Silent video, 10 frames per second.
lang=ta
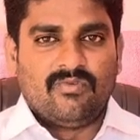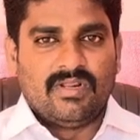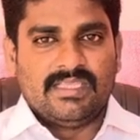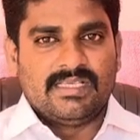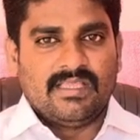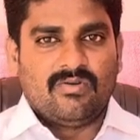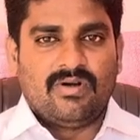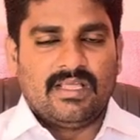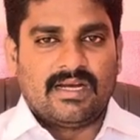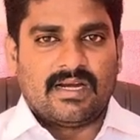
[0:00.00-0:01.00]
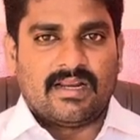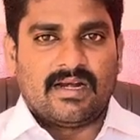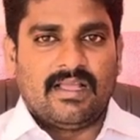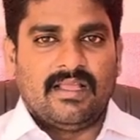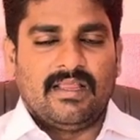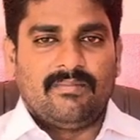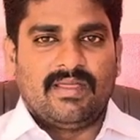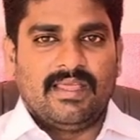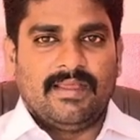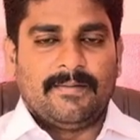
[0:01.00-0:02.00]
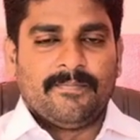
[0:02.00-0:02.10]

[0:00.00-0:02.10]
உறுதி செய்து கொண்டிருக்கின்றன என்பதை